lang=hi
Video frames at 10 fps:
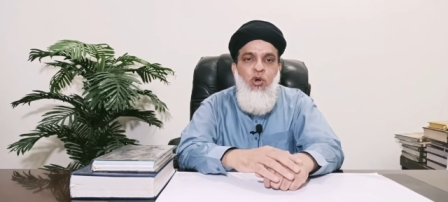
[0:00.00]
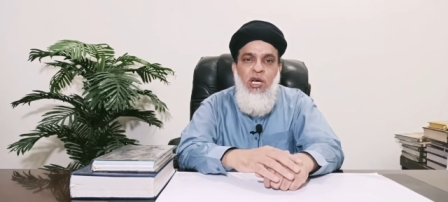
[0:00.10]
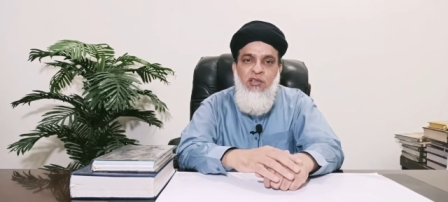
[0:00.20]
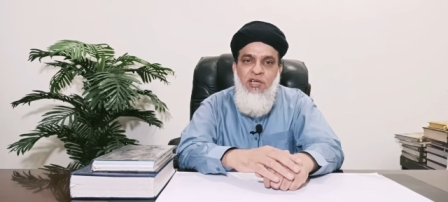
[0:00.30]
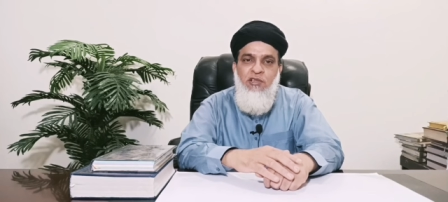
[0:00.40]

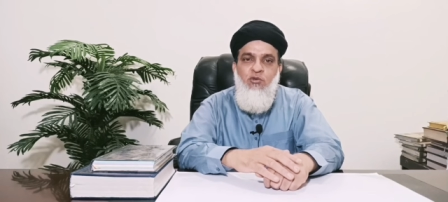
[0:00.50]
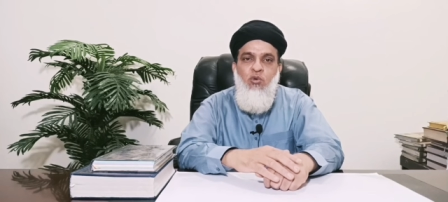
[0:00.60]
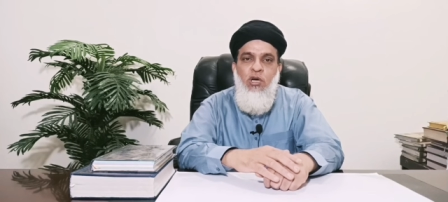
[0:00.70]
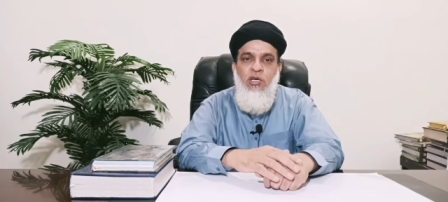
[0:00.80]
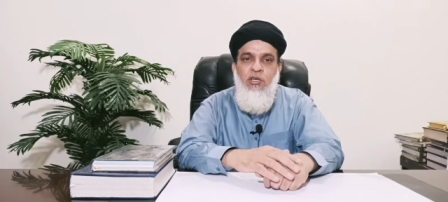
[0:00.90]
मुगलजा
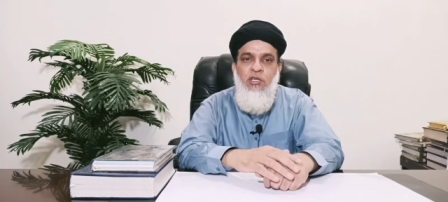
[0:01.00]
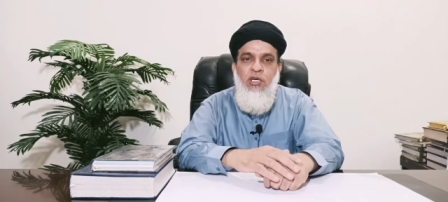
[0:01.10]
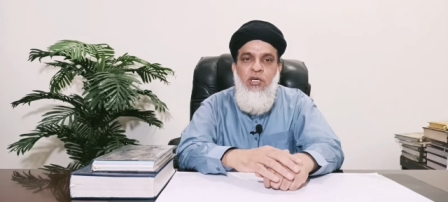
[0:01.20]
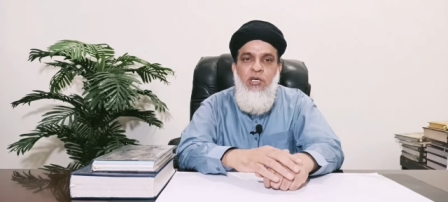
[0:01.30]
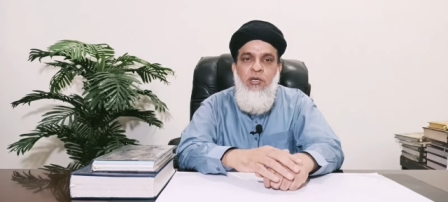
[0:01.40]
इसको कहा
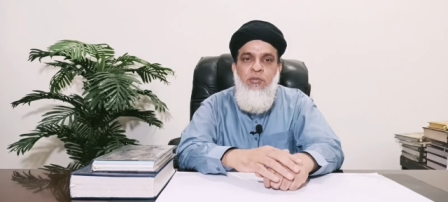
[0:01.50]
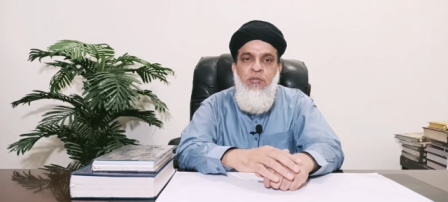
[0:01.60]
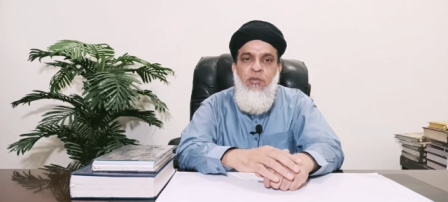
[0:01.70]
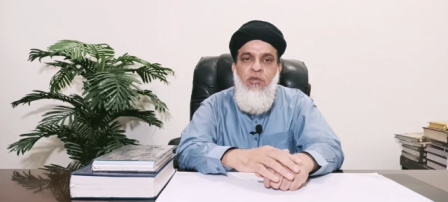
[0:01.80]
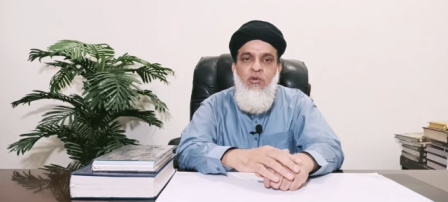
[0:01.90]
जाता है
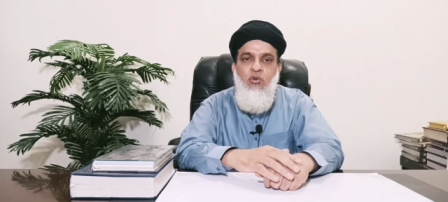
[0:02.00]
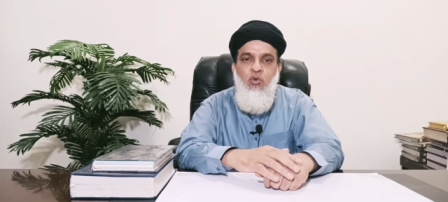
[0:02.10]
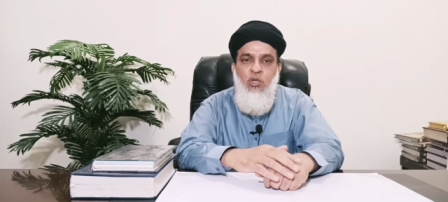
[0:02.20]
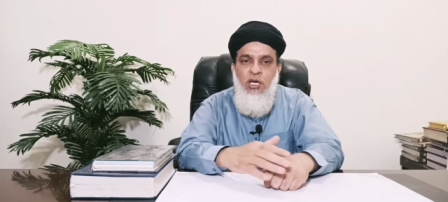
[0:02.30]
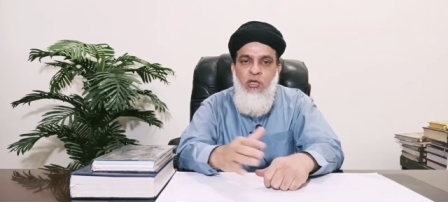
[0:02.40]

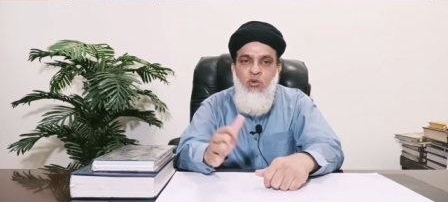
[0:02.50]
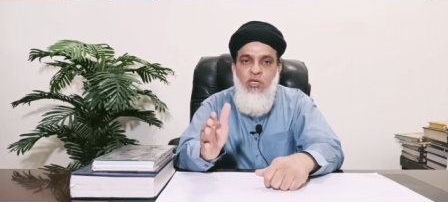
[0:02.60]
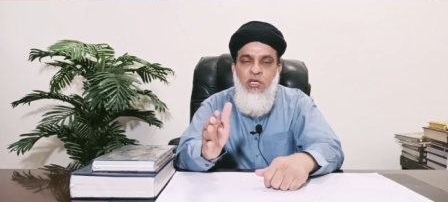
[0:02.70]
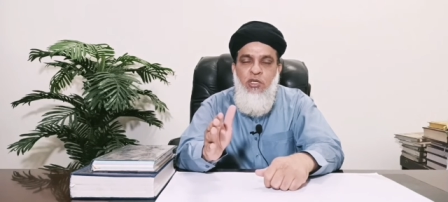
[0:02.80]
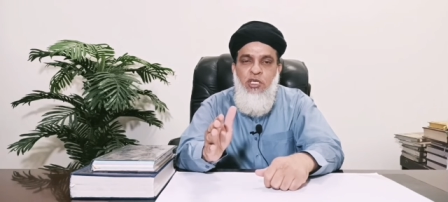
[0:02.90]
जुदाई
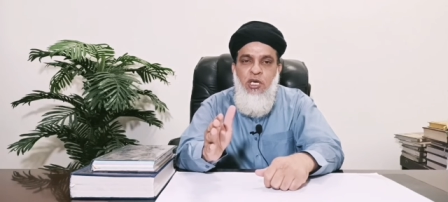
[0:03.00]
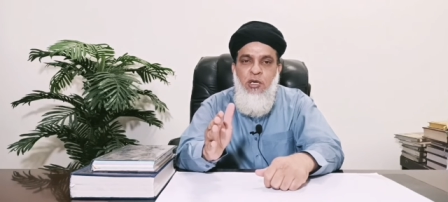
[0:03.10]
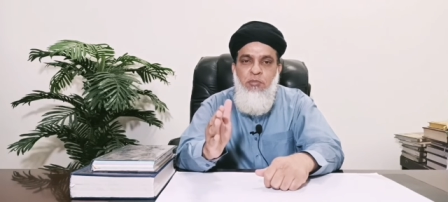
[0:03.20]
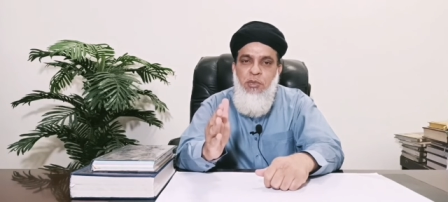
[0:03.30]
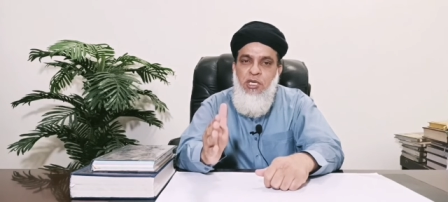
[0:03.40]
हो जाती
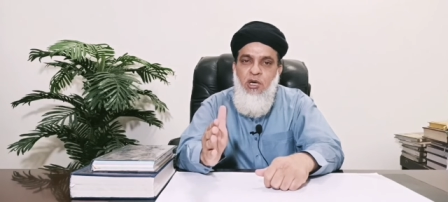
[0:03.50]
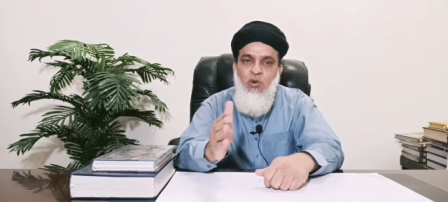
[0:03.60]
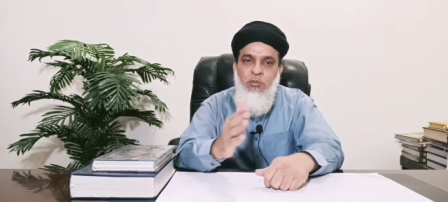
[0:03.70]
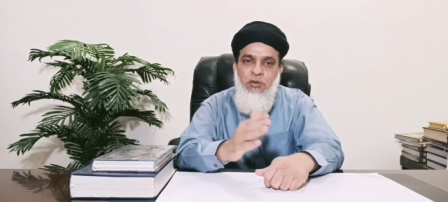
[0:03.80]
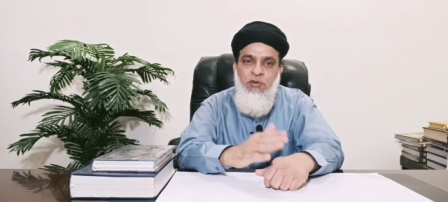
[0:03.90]
है मियाँ
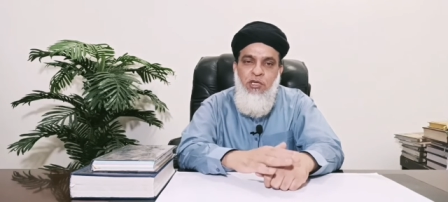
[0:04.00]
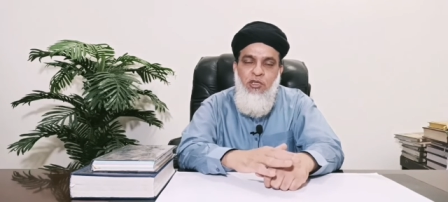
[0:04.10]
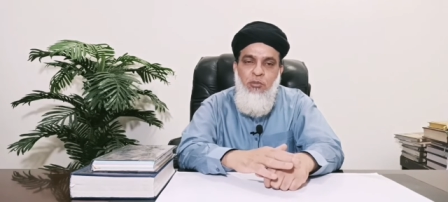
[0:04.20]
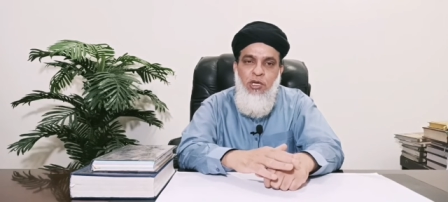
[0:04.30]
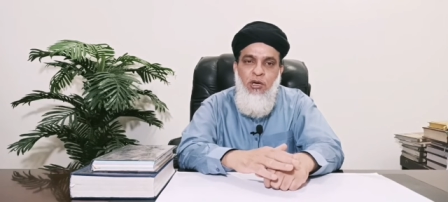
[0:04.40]
और बीवी के
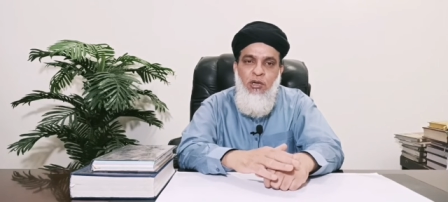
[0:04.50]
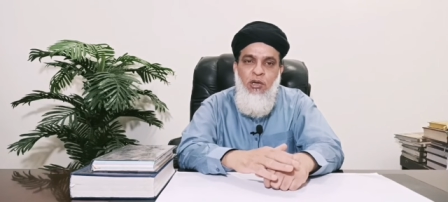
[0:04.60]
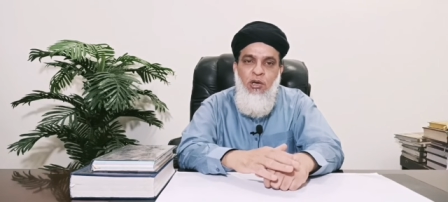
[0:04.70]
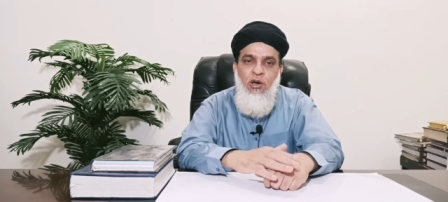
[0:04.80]
दरमियान